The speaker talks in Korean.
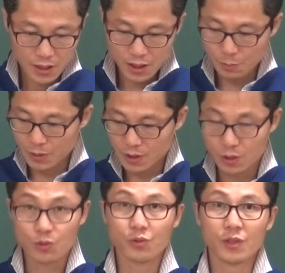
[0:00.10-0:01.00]
첫 번째
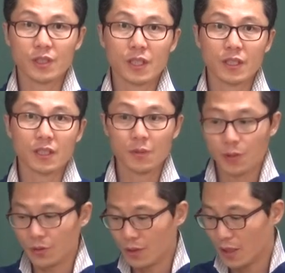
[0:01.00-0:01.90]
주어를 찾는 걸
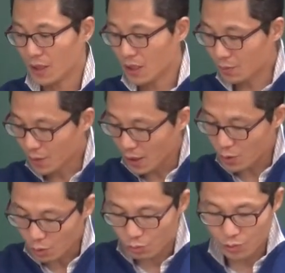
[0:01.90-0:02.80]
배웠는데 지금
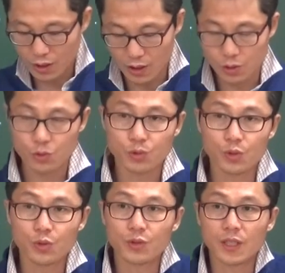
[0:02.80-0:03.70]
계속 우리가
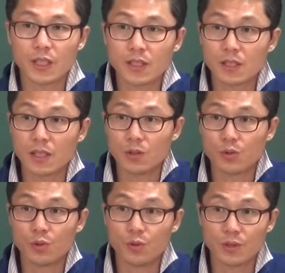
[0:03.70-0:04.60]
주어 동사 찾을 거야
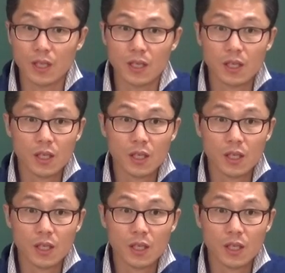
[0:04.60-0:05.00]
주어 동사